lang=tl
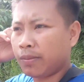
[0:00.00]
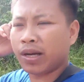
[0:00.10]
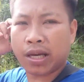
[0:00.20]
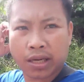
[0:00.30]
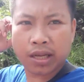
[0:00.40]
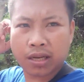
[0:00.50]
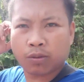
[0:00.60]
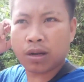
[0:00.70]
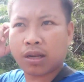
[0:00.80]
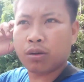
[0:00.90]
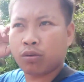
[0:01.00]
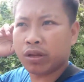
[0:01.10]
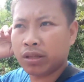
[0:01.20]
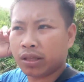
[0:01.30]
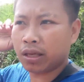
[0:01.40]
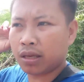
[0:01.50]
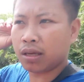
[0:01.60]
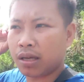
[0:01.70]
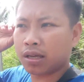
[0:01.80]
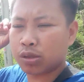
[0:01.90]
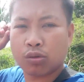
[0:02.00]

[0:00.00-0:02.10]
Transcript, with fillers: sa mga area na walang kuryente at uh,